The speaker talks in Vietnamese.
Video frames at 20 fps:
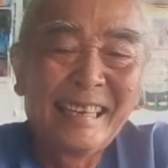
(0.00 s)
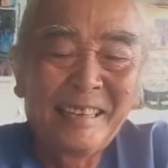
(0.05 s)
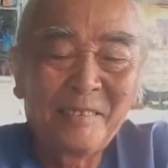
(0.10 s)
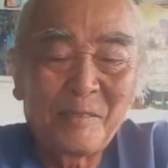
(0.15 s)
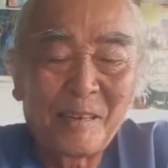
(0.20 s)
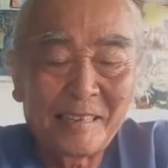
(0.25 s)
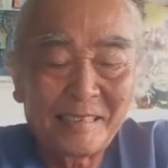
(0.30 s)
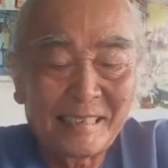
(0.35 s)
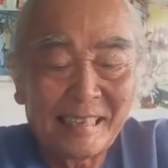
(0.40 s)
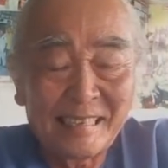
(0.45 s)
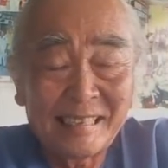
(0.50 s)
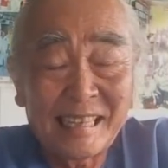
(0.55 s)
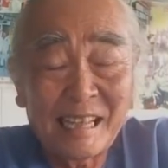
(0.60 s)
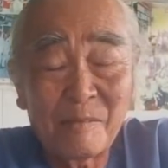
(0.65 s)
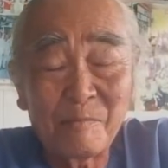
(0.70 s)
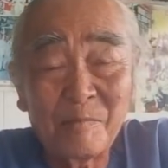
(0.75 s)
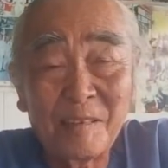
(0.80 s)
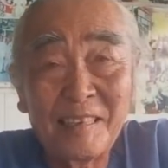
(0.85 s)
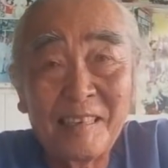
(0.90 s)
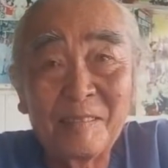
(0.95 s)
à, phật tại
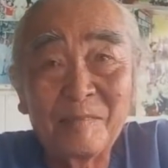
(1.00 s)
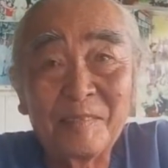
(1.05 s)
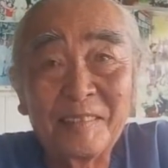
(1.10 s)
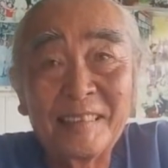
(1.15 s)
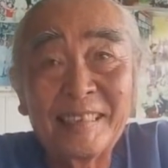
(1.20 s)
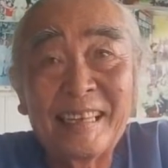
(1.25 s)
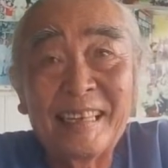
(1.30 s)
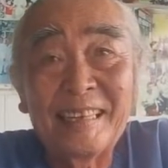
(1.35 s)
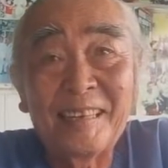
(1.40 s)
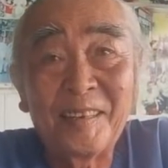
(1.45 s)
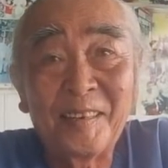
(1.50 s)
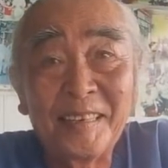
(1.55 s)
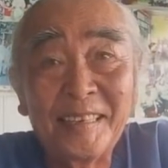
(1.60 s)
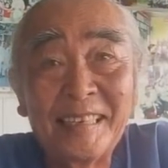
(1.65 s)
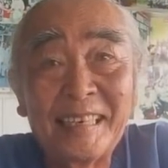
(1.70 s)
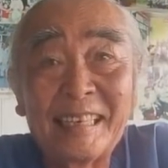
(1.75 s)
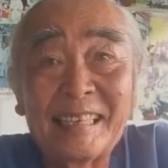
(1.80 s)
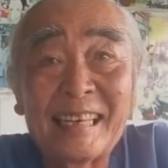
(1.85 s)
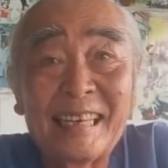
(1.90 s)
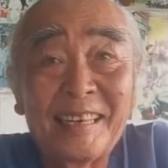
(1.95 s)
tâm phải không dạ. thầy nói
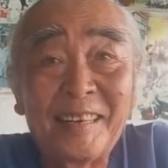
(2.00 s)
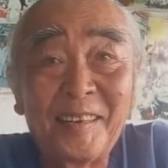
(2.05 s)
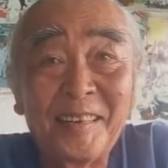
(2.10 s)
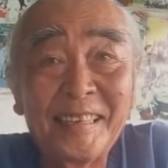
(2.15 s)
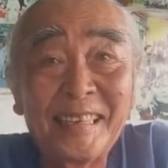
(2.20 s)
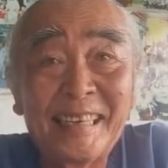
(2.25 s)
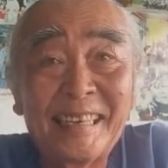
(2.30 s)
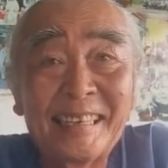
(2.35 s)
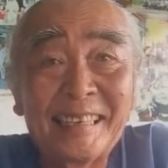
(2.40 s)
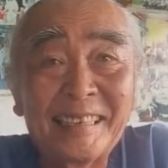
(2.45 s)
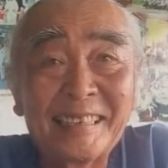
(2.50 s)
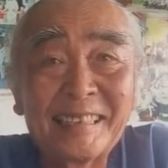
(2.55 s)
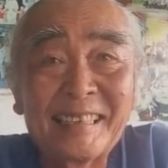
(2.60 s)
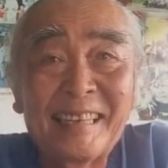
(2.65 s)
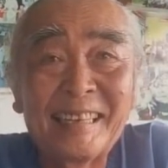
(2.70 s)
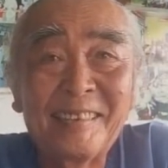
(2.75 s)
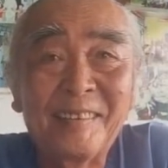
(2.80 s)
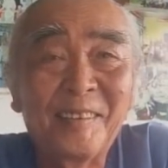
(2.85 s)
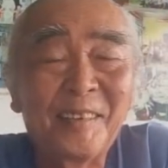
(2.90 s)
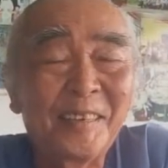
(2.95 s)
cái này thầy nói nha dạ.
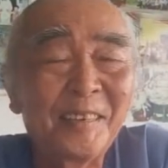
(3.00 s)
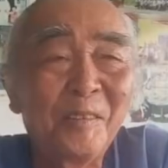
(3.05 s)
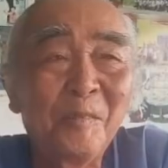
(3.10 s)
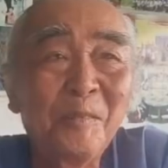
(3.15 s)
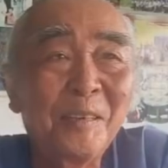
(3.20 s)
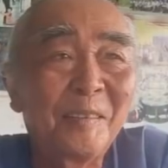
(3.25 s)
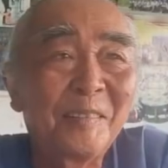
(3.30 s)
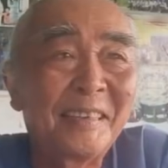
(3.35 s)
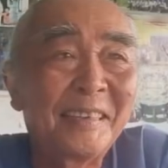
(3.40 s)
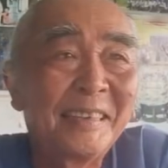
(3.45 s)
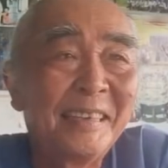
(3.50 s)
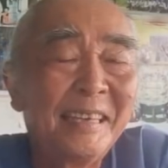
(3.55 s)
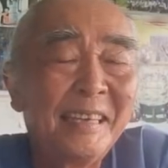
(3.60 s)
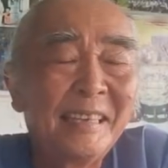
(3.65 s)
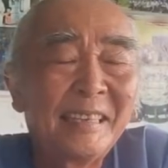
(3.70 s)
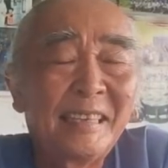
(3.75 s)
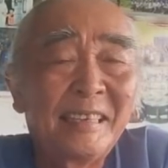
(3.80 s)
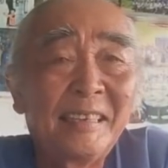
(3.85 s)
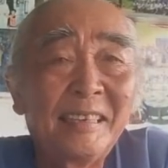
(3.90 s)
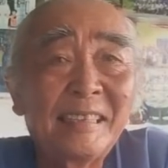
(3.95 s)
thầy con hỏi đúng không à
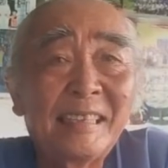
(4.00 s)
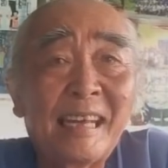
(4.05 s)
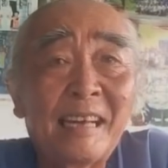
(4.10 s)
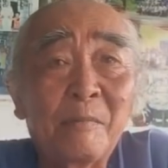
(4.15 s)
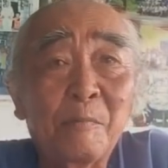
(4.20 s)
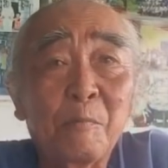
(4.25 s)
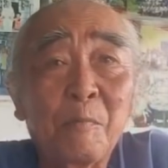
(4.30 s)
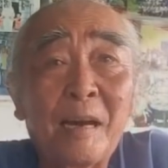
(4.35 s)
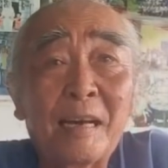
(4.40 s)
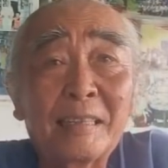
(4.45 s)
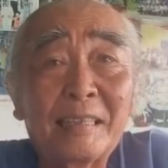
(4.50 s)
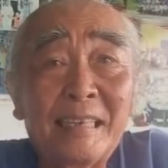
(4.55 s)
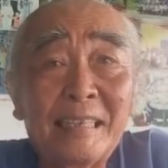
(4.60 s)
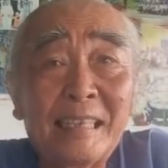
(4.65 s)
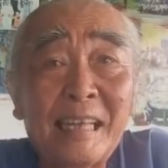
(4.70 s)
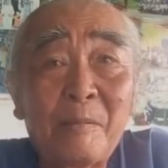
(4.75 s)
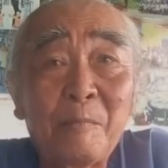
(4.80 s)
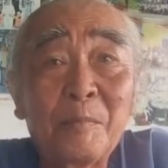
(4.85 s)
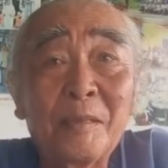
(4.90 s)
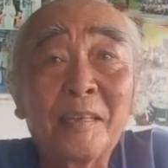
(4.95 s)
thầy nói thật thật tại
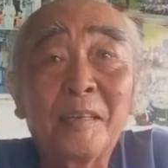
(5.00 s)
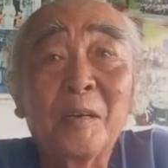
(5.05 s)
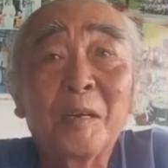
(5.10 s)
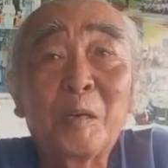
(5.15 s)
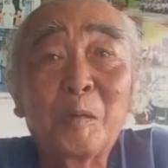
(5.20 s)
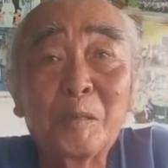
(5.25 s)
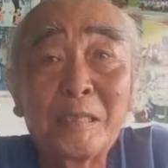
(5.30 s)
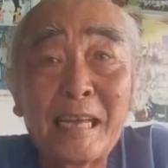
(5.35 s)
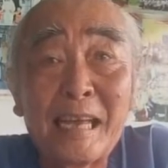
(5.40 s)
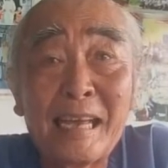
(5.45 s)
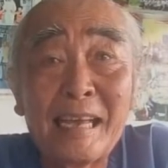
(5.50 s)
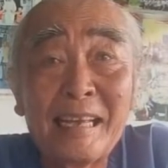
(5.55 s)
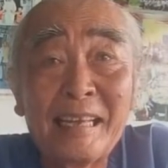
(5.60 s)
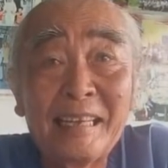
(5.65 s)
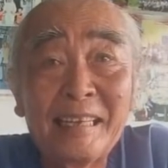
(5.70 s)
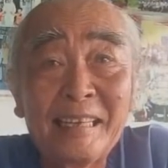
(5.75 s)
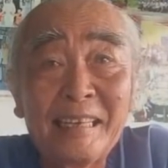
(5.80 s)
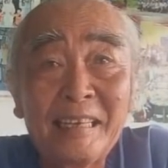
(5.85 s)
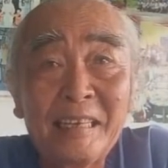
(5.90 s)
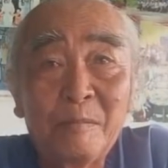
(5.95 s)
tâm chứ có đâu xa
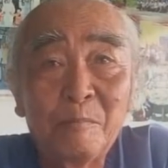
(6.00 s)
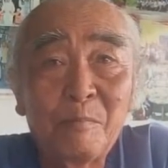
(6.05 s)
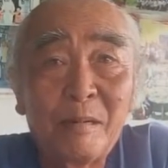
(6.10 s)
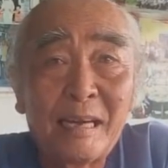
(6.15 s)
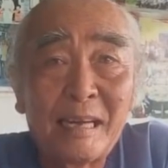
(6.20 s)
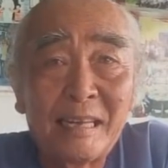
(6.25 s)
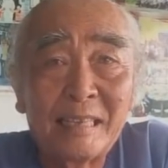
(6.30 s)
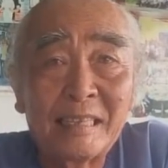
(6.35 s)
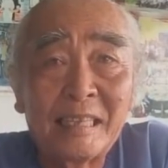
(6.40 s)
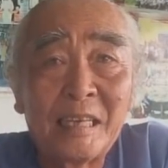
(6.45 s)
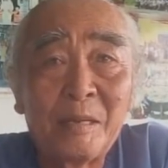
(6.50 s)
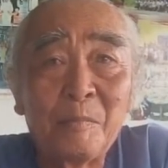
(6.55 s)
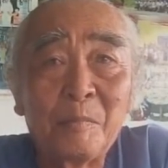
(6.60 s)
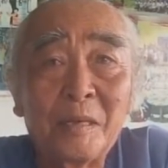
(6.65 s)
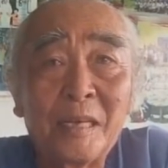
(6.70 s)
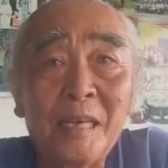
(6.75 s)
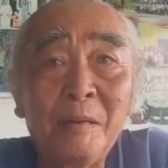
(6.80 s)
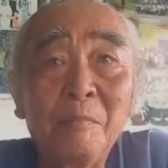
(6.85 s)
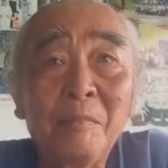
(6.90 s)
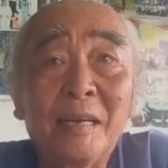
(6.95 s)
mà dạ. tìm
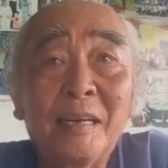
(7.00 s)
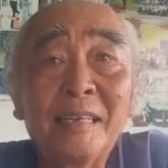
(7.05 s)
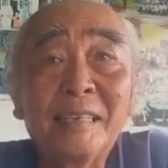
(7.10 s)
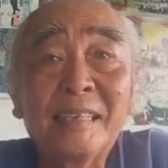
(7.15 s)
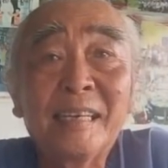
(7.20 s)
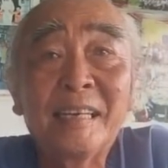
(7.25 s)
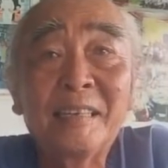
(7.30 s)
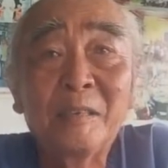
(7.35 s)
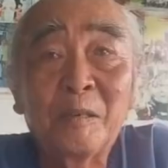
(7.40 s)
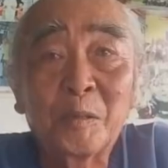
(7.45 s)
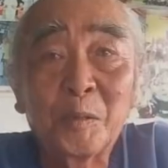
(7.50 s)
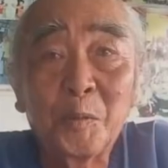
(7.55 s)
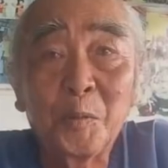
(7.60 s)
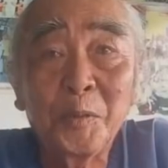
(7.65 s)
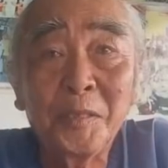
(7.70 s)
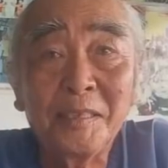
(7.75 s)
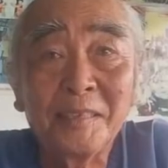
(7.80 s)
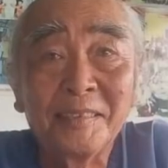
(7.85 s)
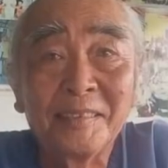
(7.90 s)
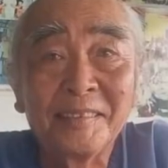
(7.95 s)
kiếm ở trên non
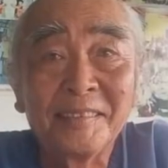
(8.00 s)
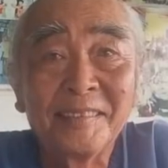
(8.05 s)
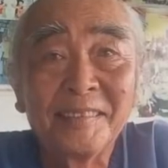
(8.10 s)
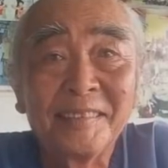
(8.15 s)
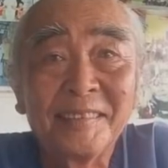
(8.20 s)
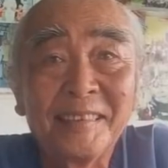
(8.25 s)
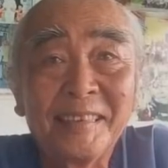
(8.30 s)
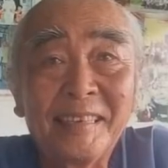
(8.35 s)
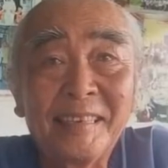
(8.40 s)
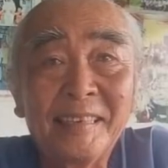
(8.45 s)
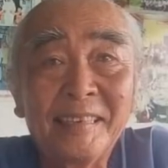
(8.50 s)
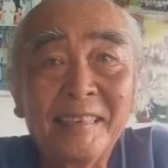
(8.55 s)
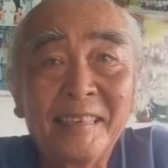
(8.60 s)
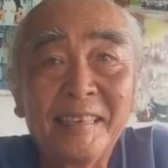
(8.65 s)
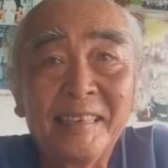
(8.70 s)
núi nha